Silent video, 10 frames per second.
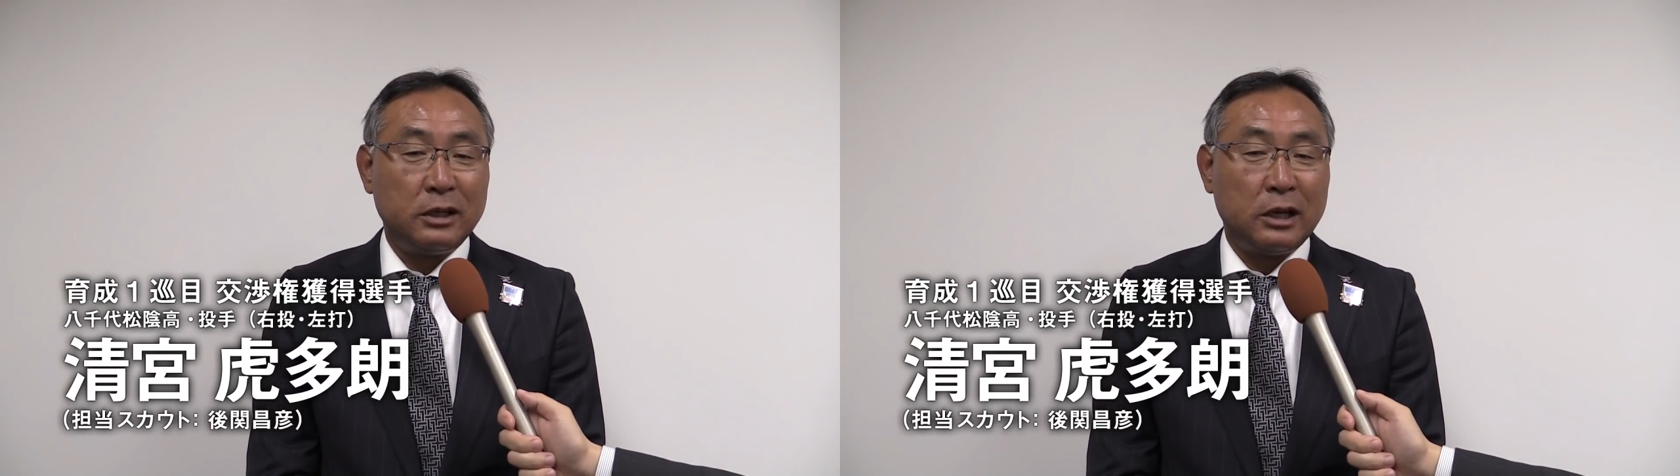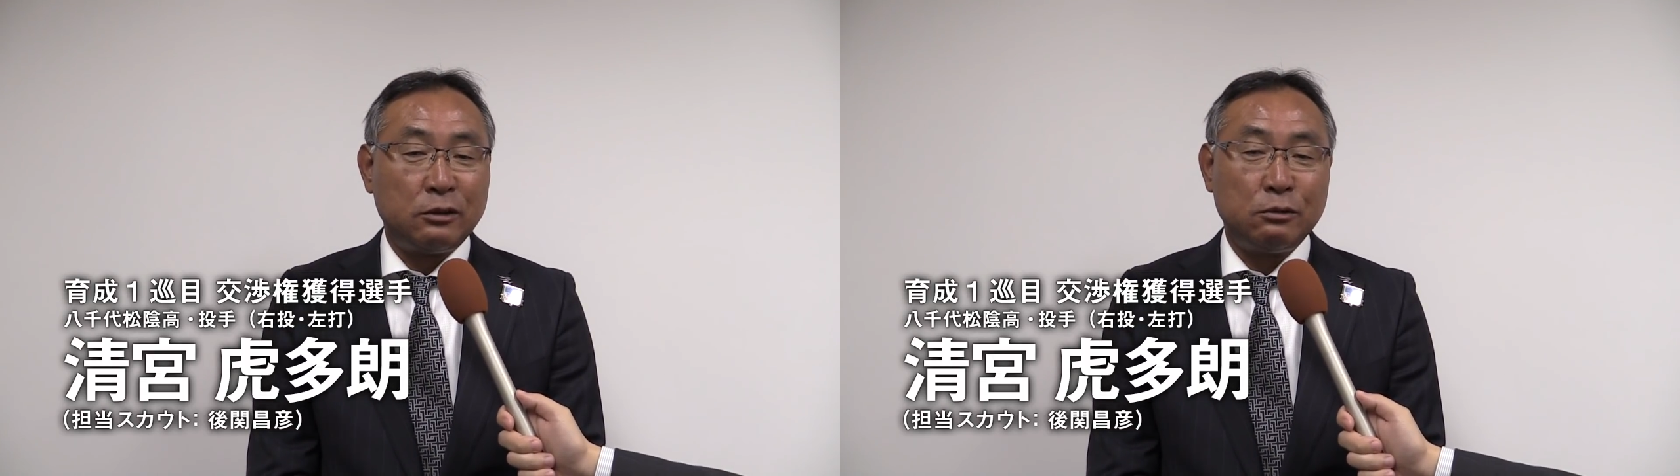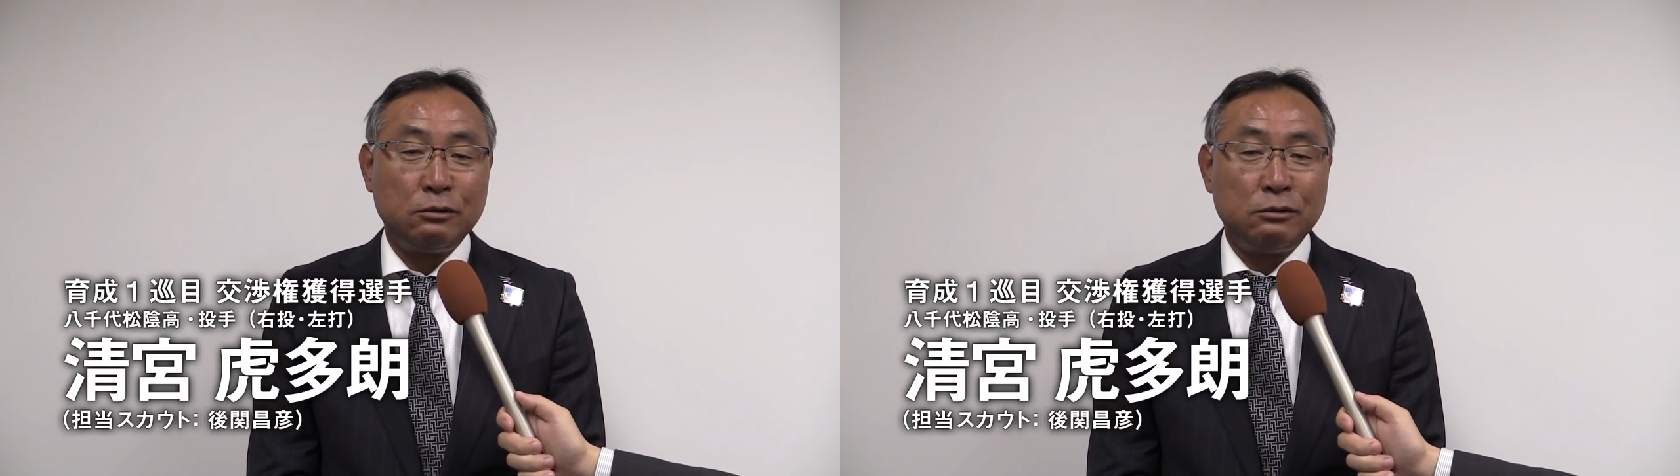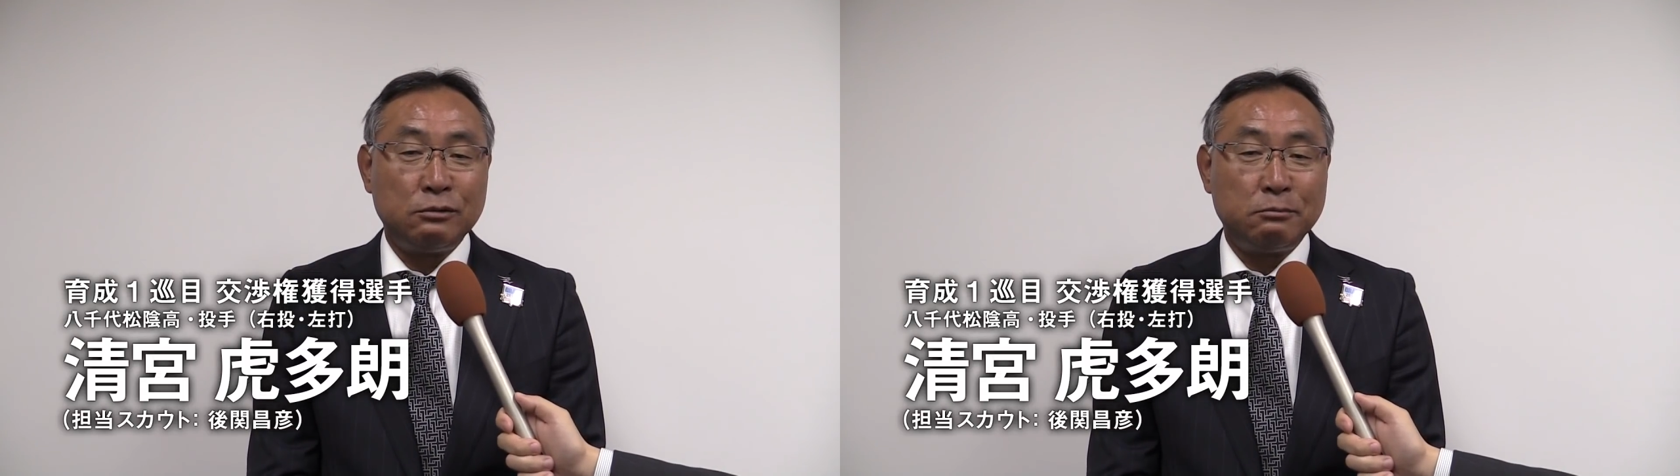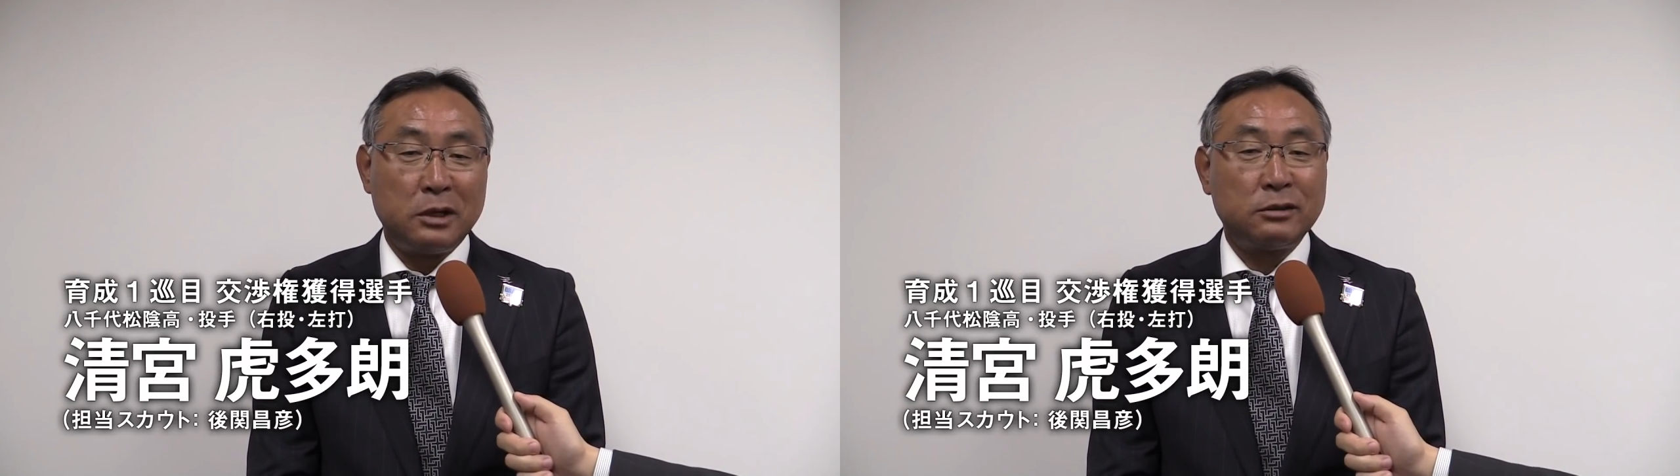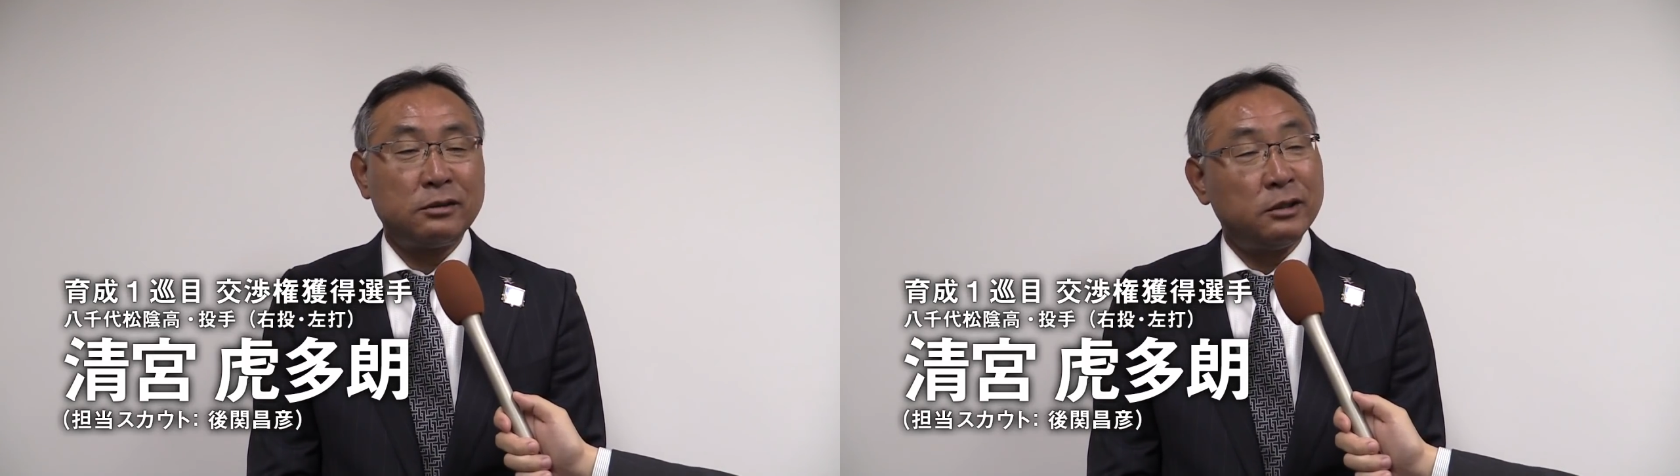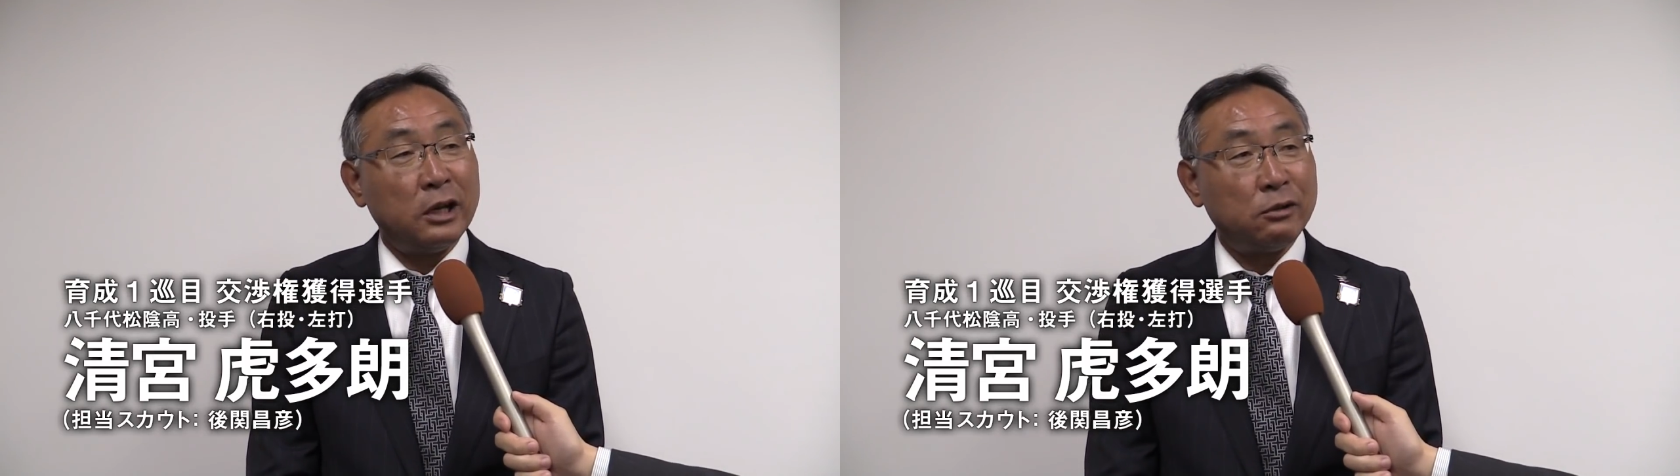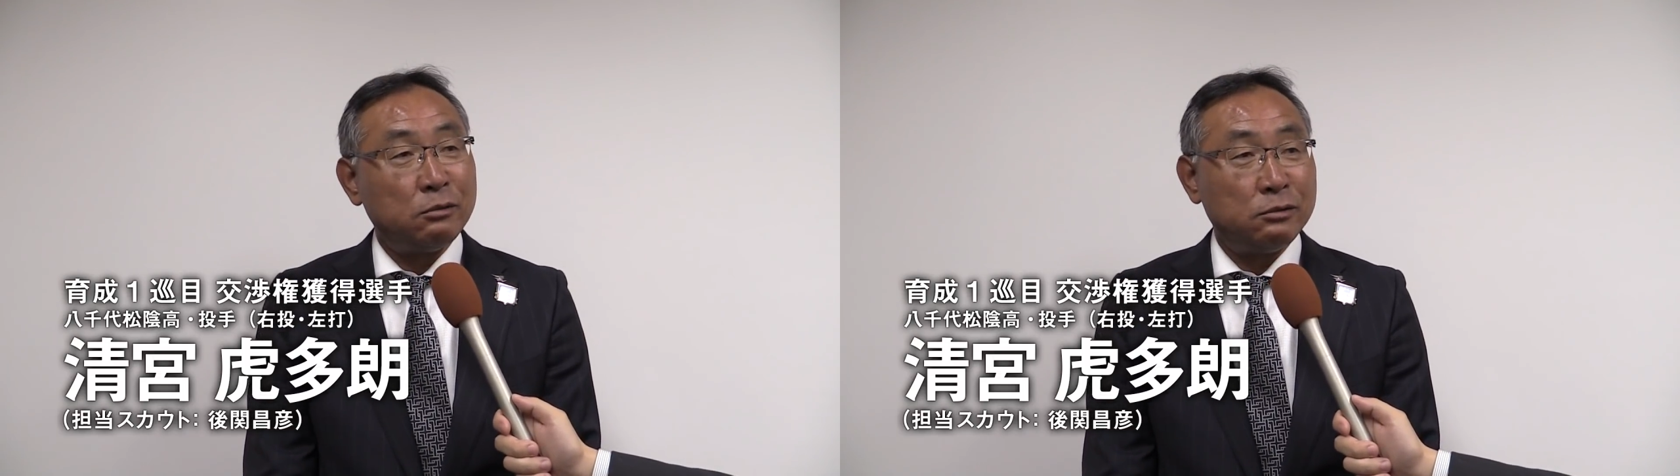140マックス
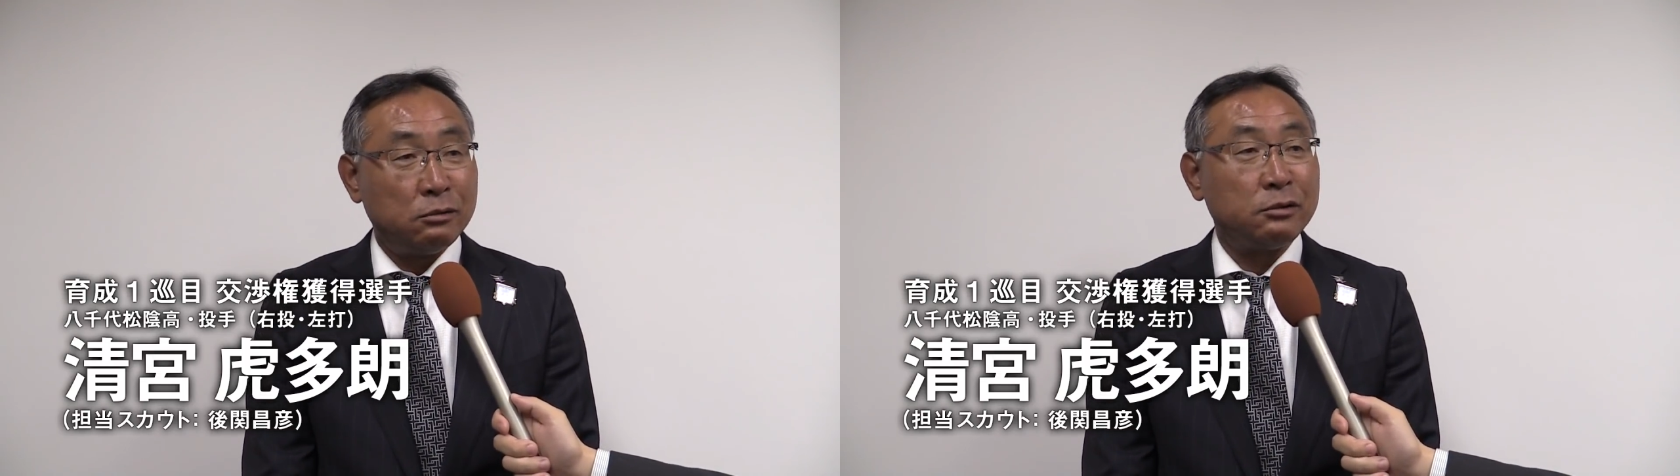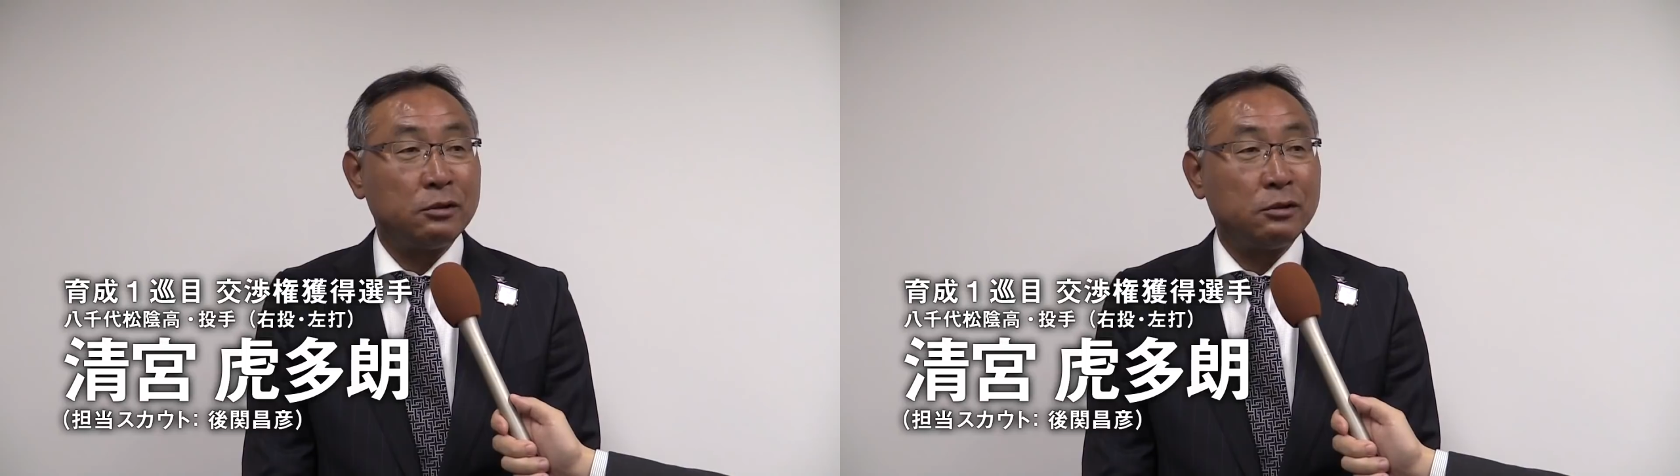145